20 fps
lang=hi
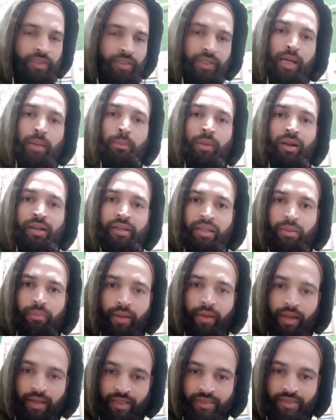या मल्टी
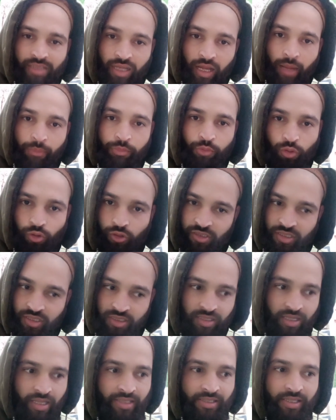बैगर्स आप कोर्सेस
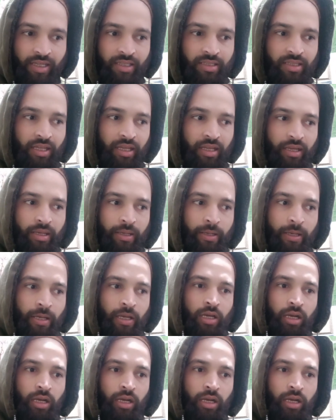ले सकते हैं